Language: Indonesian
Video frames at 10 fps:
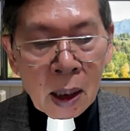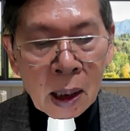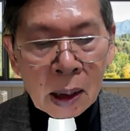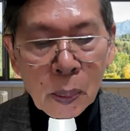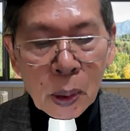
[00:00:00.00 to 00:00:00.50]

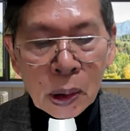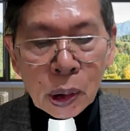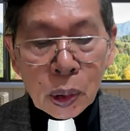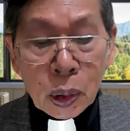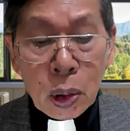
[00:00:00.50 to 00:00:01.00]
Kata
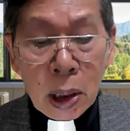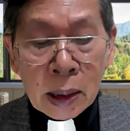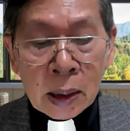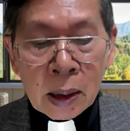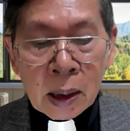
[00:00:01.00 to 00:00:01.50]

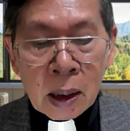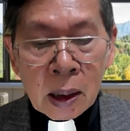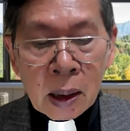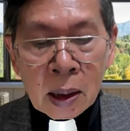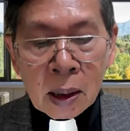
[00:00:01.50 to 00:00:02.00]
persekutuan
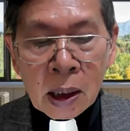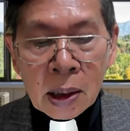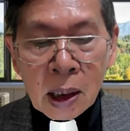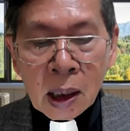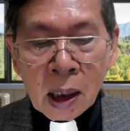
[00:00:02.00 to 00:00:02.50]
di
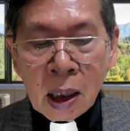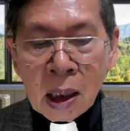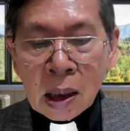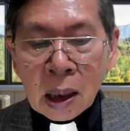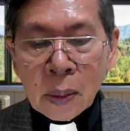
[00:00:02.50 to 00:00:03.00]
sini
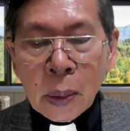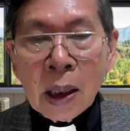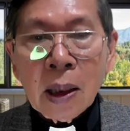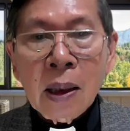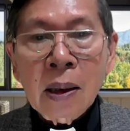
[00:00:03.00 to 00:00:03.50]

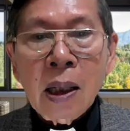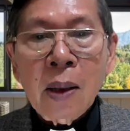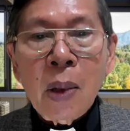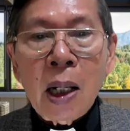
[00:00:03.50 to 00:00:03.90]
diterjemahkan dari